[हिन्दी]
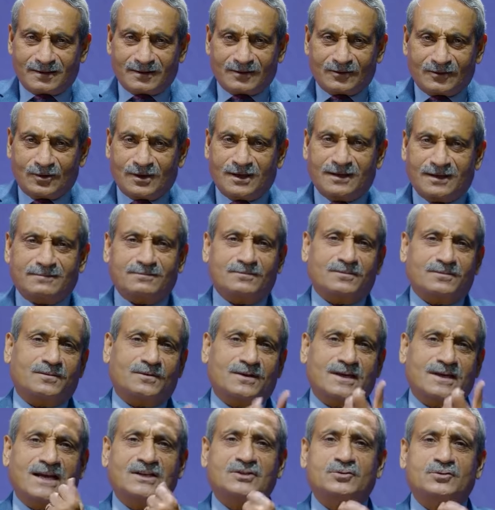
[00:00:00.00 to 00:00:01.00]
थोड़ा
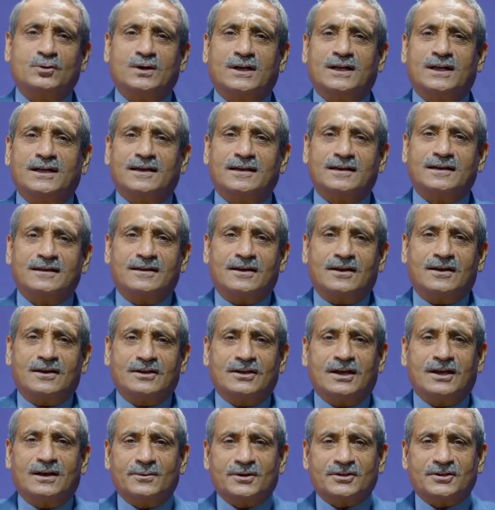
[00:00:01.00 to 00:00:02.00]
कैजुअल है
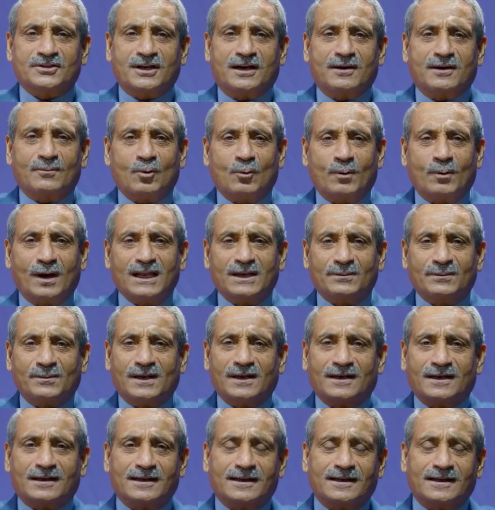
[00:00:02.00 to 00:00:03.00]
ये हमेशा मोबाइल
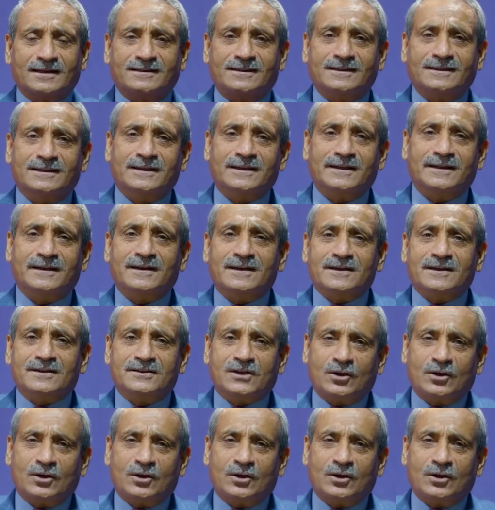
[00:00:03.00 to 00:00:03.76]
पे लगे रहते हैं